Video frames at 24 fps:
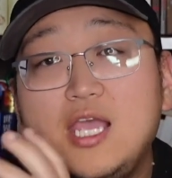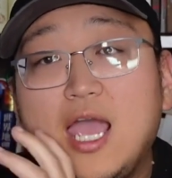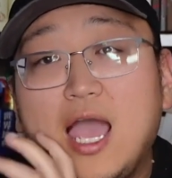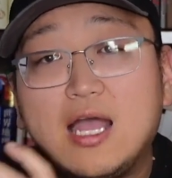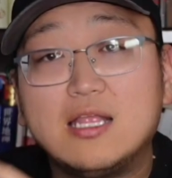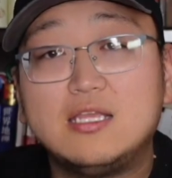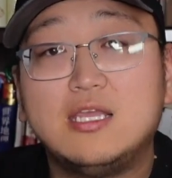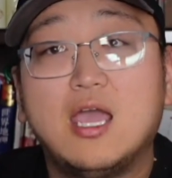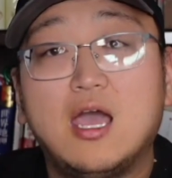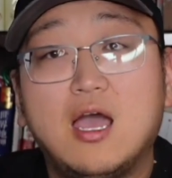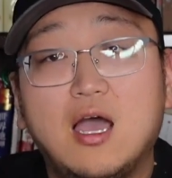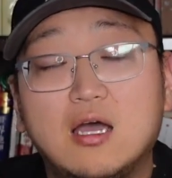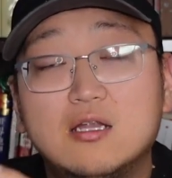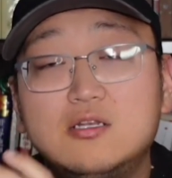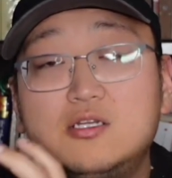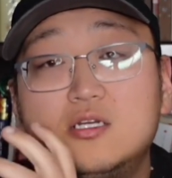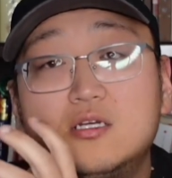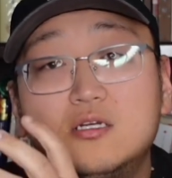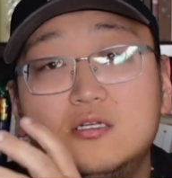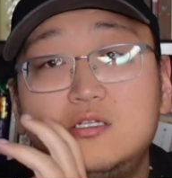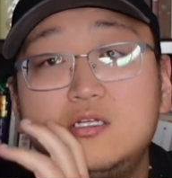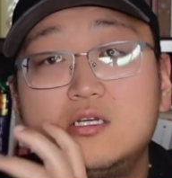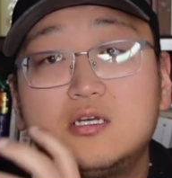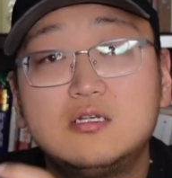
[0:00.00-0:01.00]
价钱啊，这
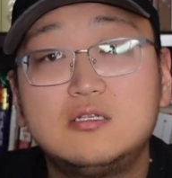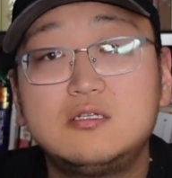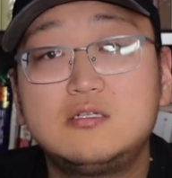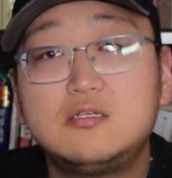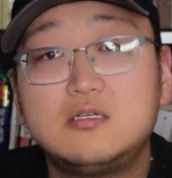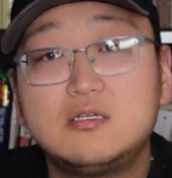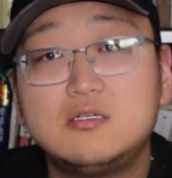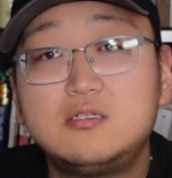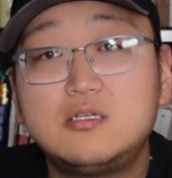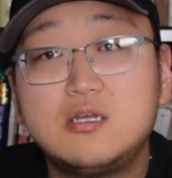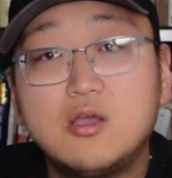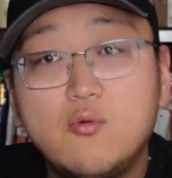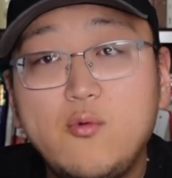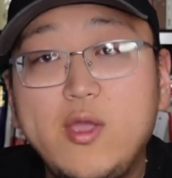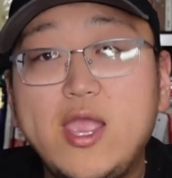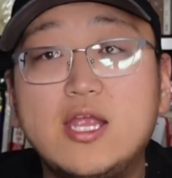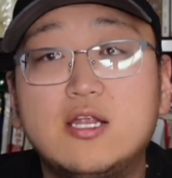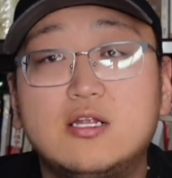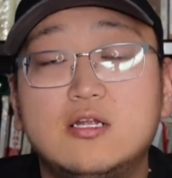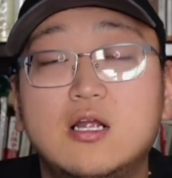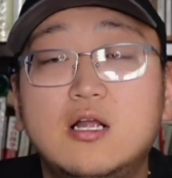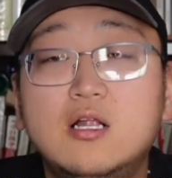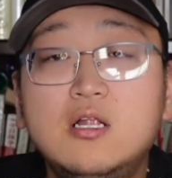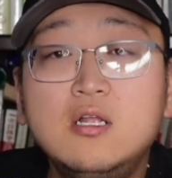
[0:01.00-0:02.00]
个这个这这个位
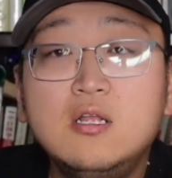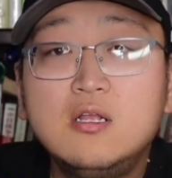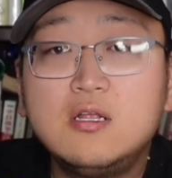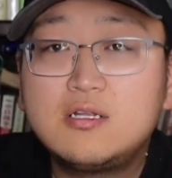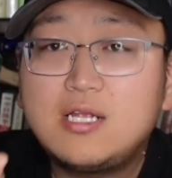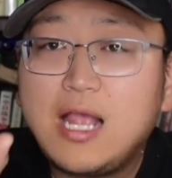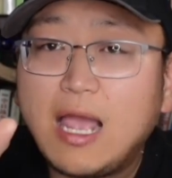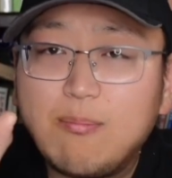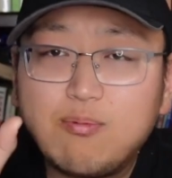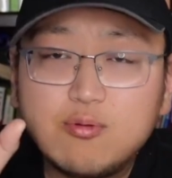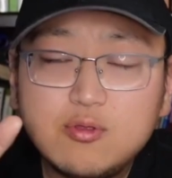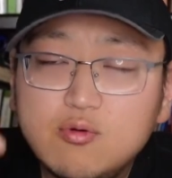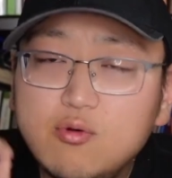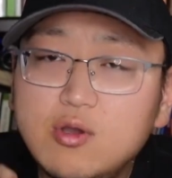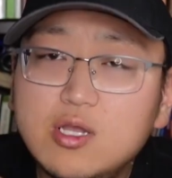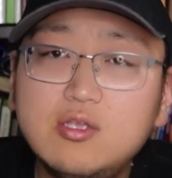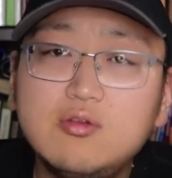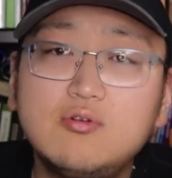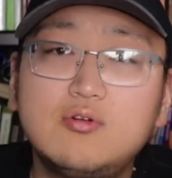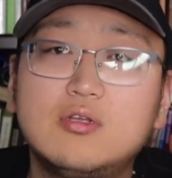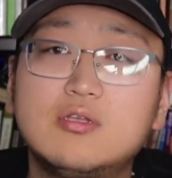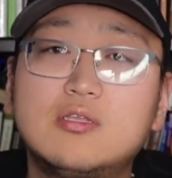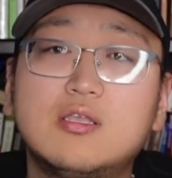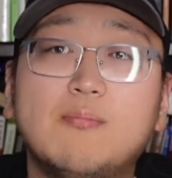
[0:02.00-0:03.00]
置差不多
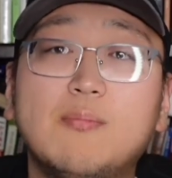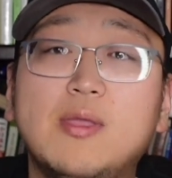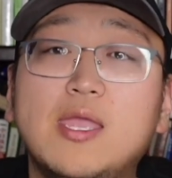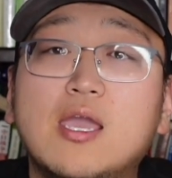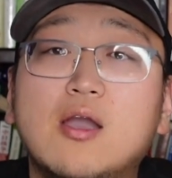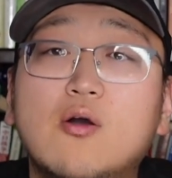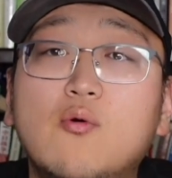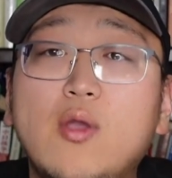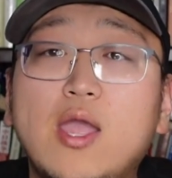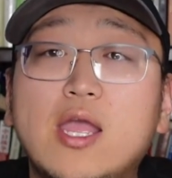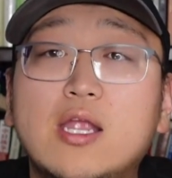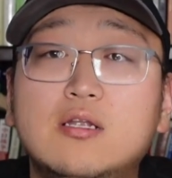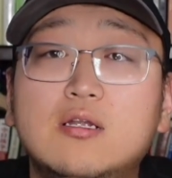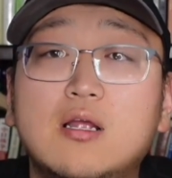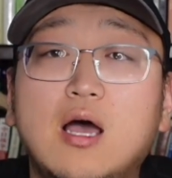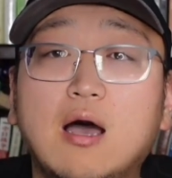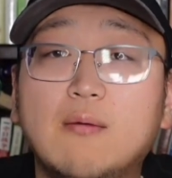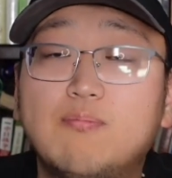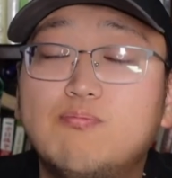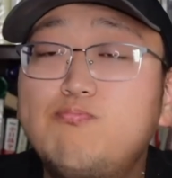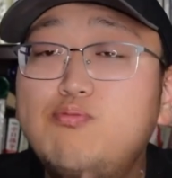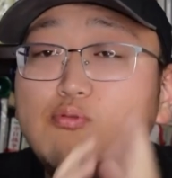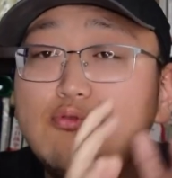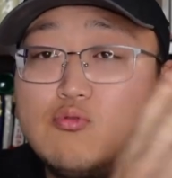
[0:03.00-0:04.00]
就是这么一个位置
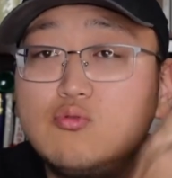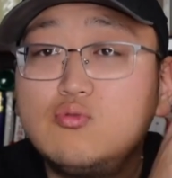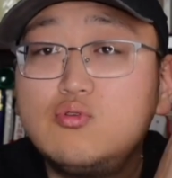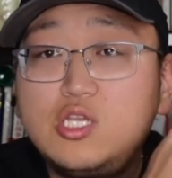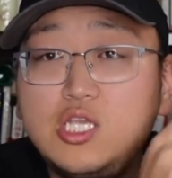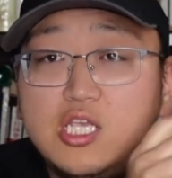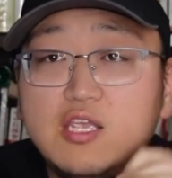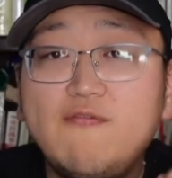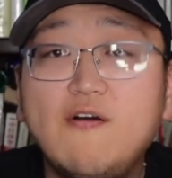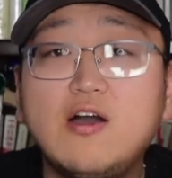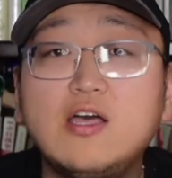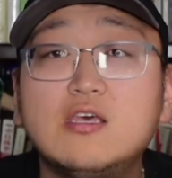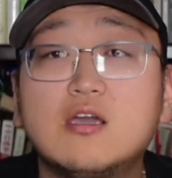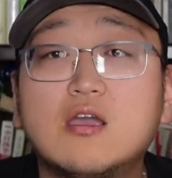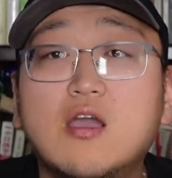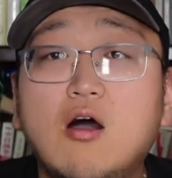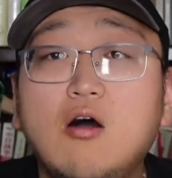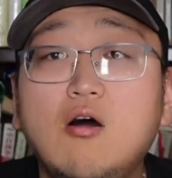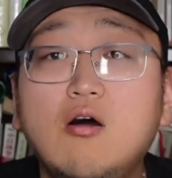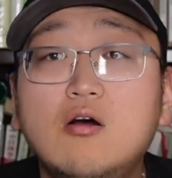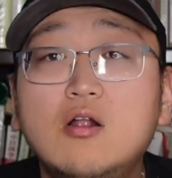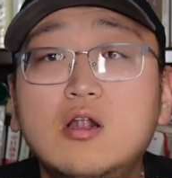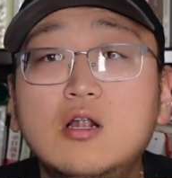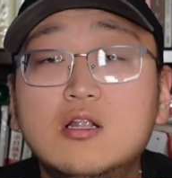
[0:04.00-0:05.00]
啊，不如西方的
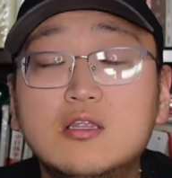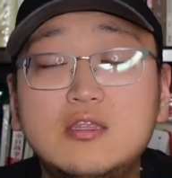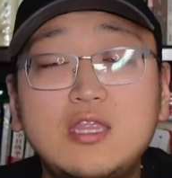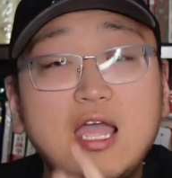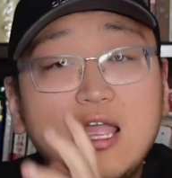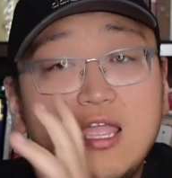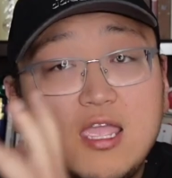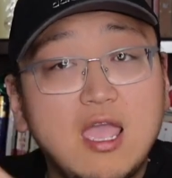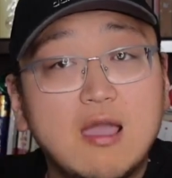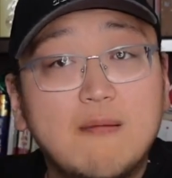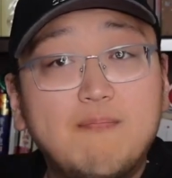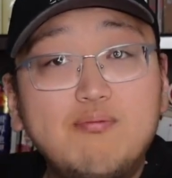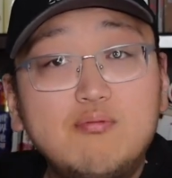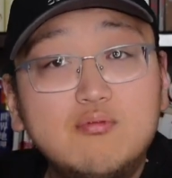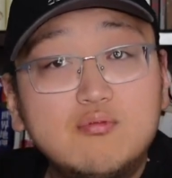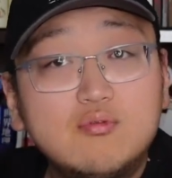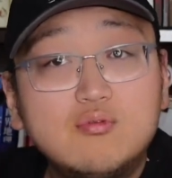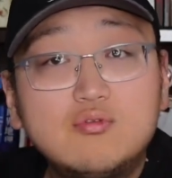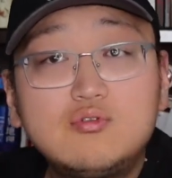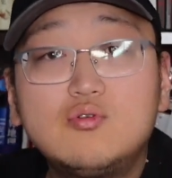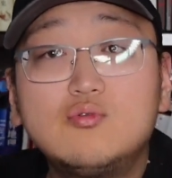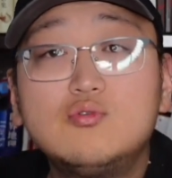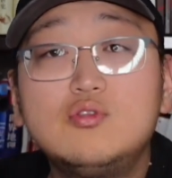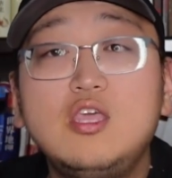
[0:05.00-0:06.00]
高，但也不
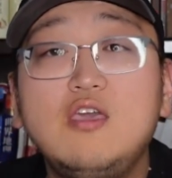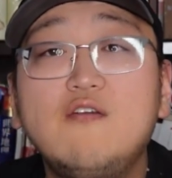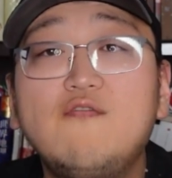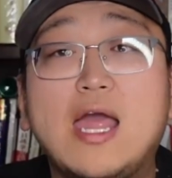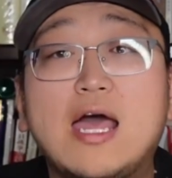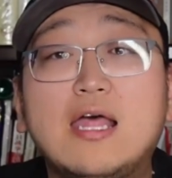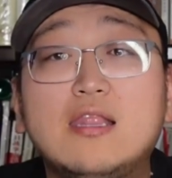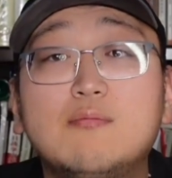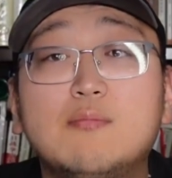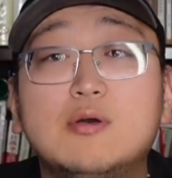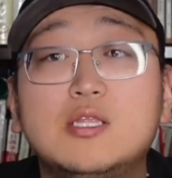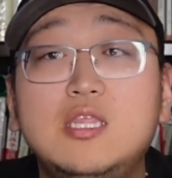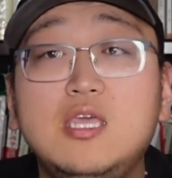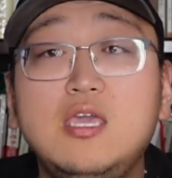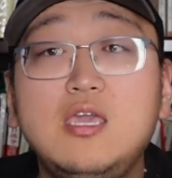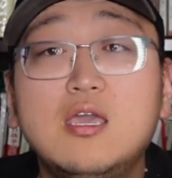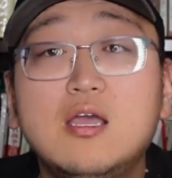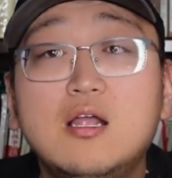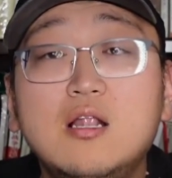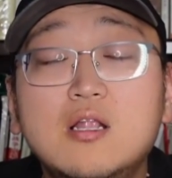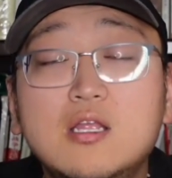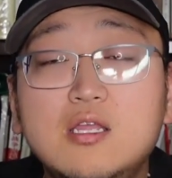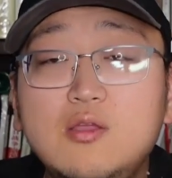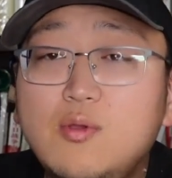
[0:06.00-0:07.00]
如中低发那么低，
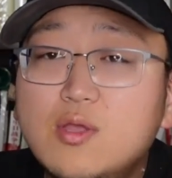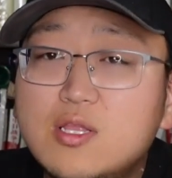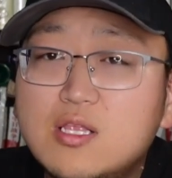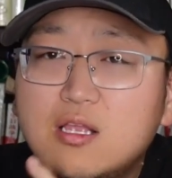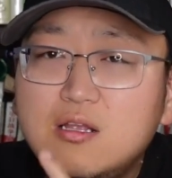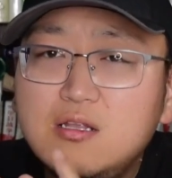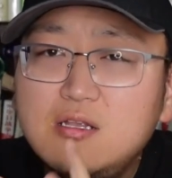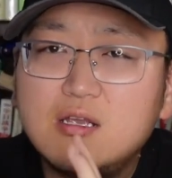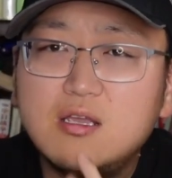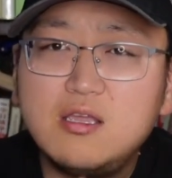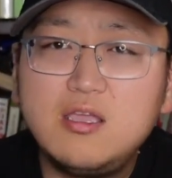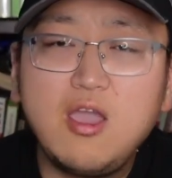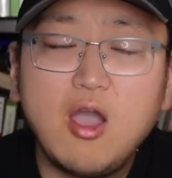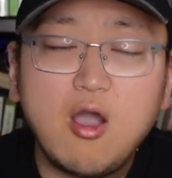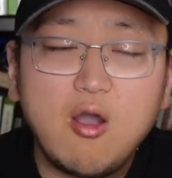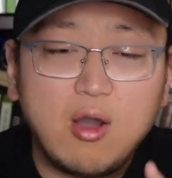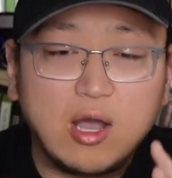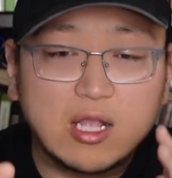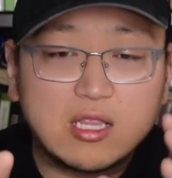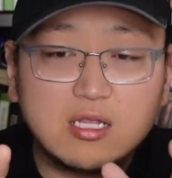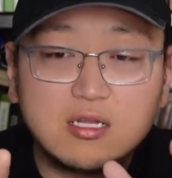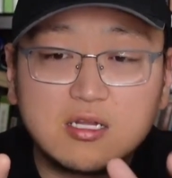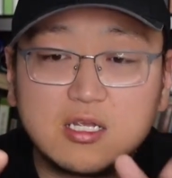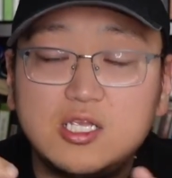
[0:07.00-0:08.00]
因为它这个药
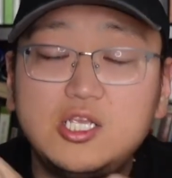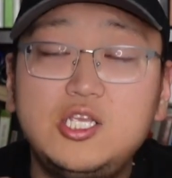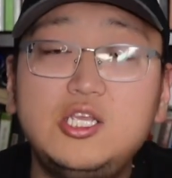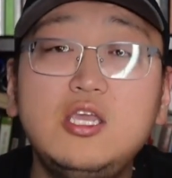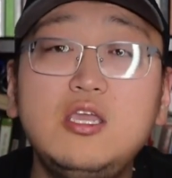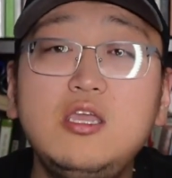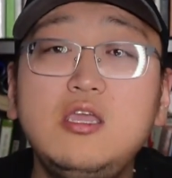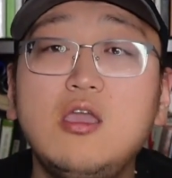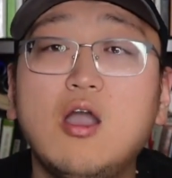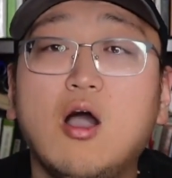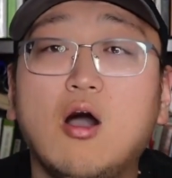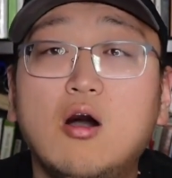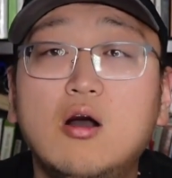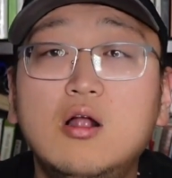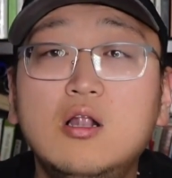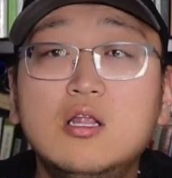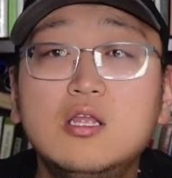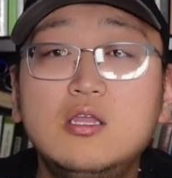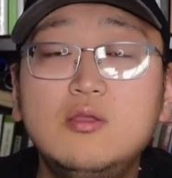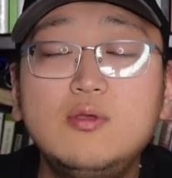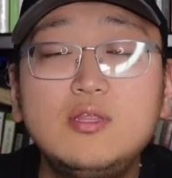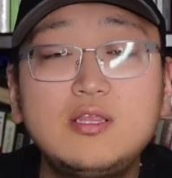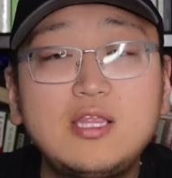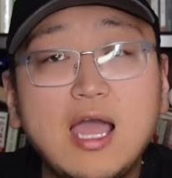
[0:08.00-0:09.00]
啊，它这个新药，
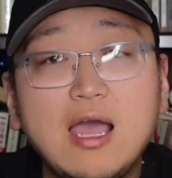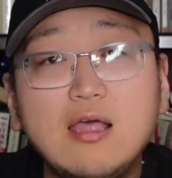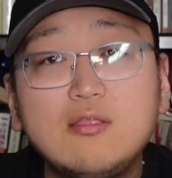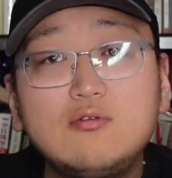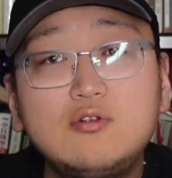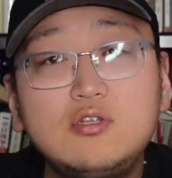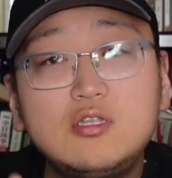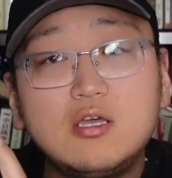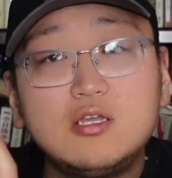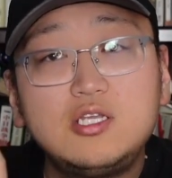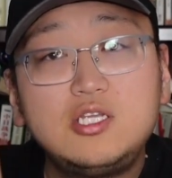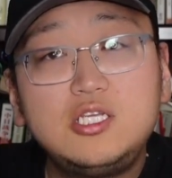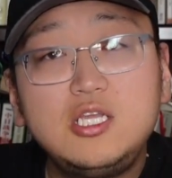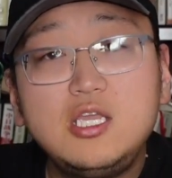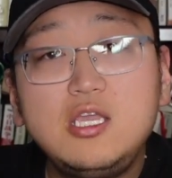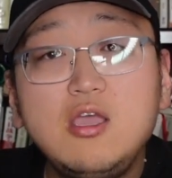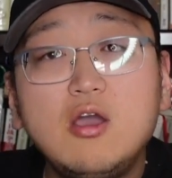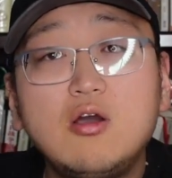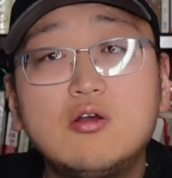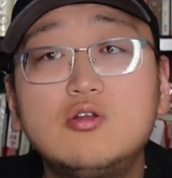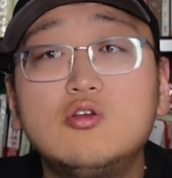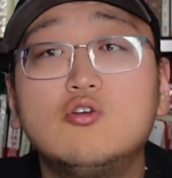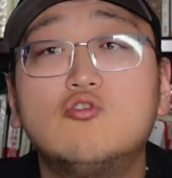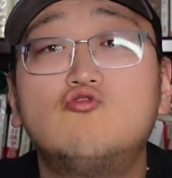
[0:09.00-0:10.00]
因为大家都知道新
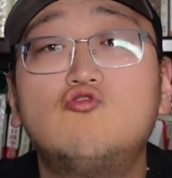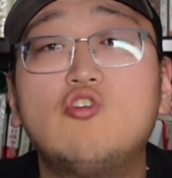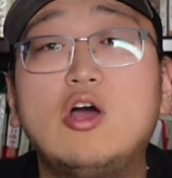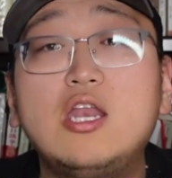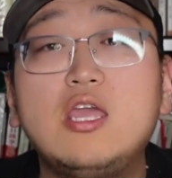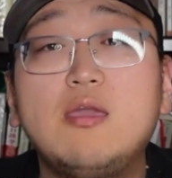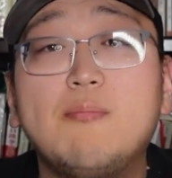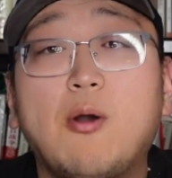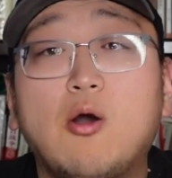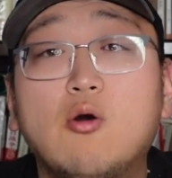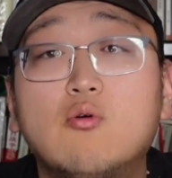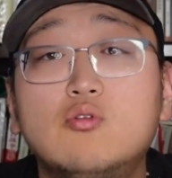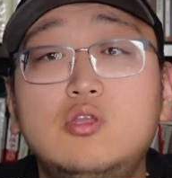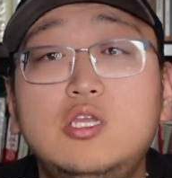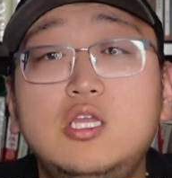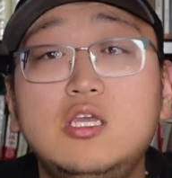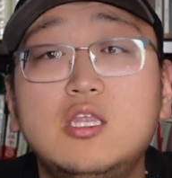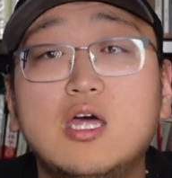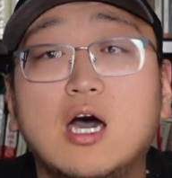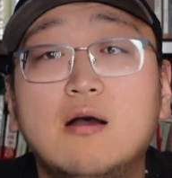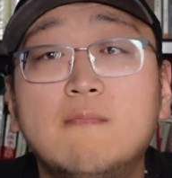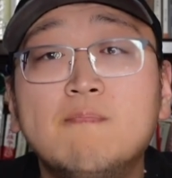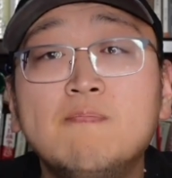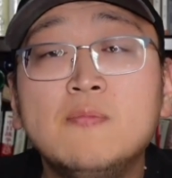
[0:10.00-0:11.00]
药是有专利保护期
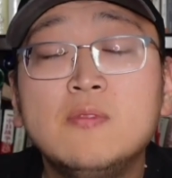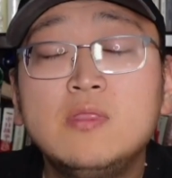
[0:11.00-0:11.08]
的，